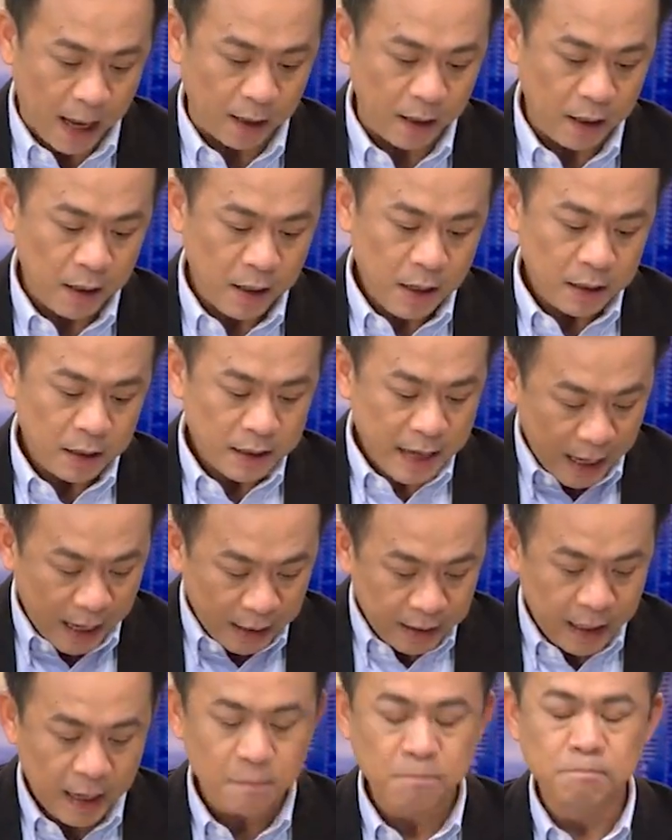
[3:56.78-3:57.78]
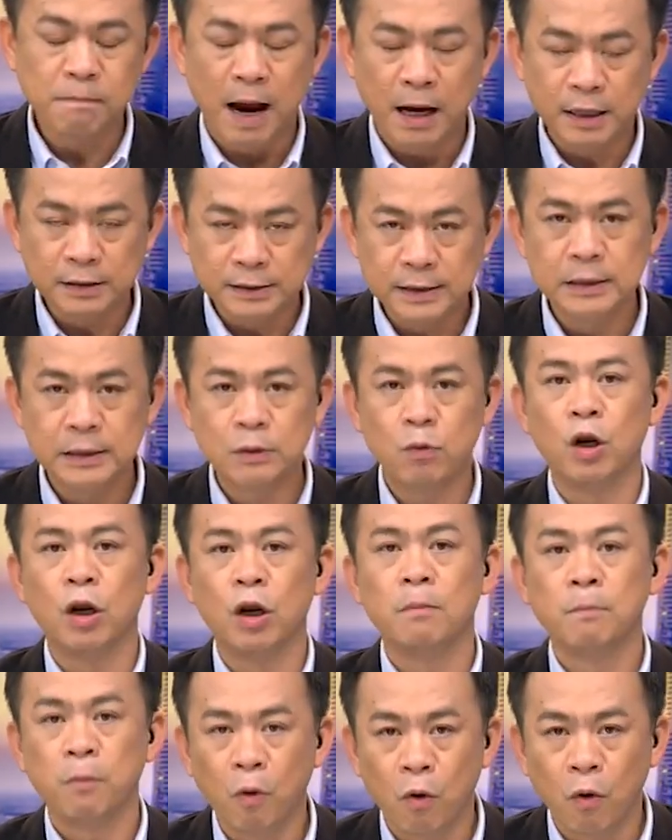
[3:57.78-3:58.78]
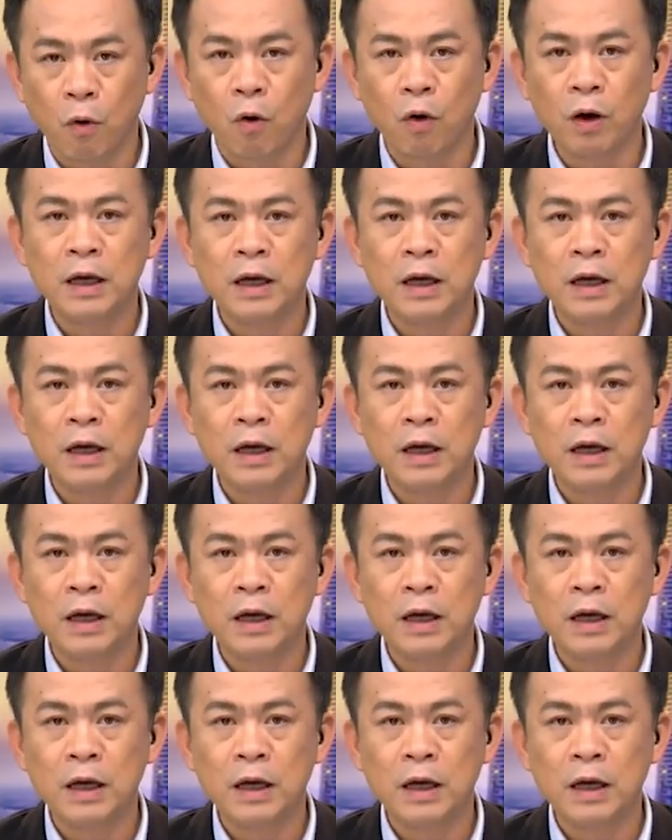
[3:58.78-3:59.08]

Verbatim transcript: หมากแดงเข้มบางซื่อหัวลำโพ